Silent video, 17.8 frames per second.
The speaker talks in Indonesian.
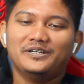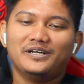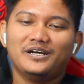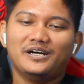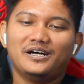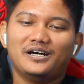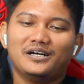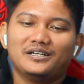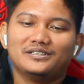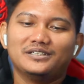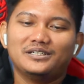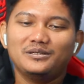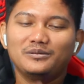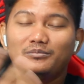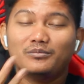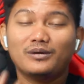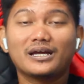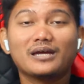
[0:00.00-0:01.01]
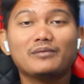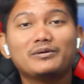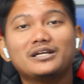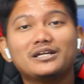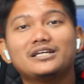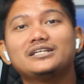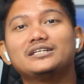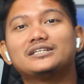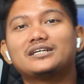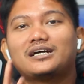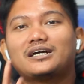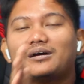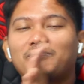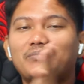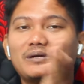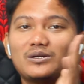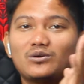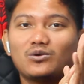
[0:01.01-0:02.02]
Nah, jadi bagaimana nih
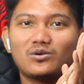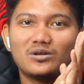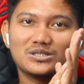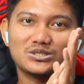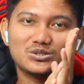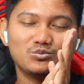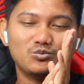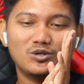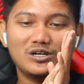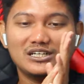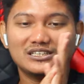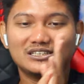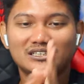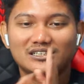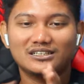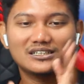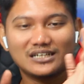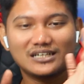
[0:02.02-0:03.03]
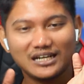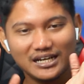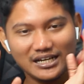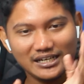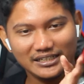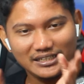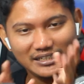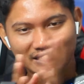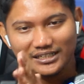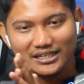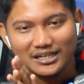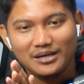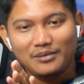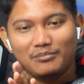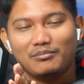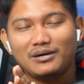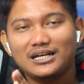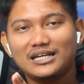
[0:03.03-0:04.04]
tanggapan korang semua terkait
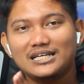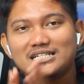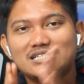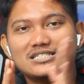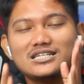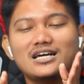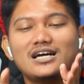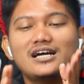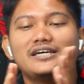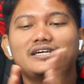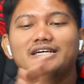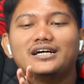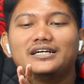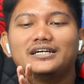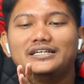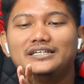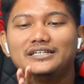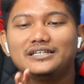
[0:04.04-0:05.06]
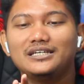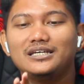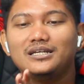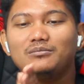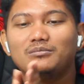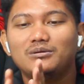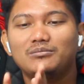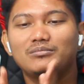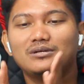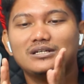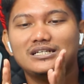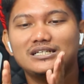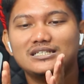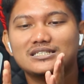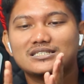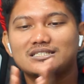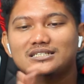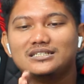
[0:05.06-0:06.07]
Malaysia yang ingin
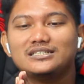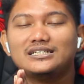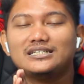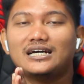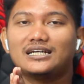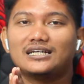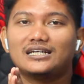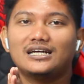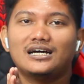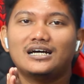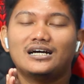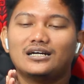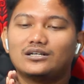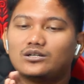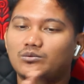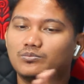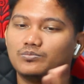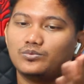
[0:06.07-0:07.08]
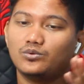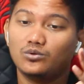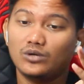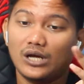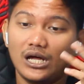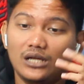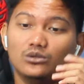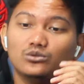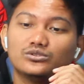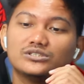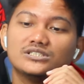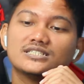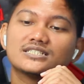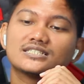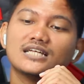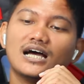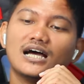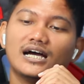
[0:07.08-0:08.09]
membeli senjata ataupun
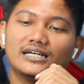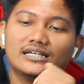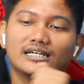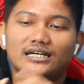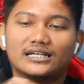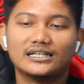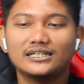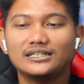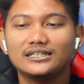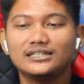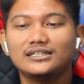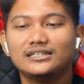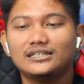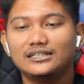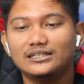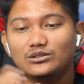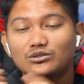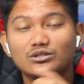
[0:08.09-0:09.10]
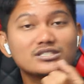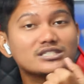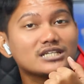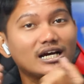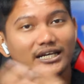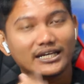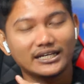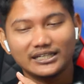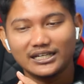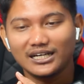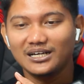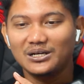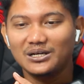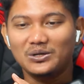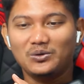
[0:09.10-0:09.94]
alutsista dari Indonesia, geng ya?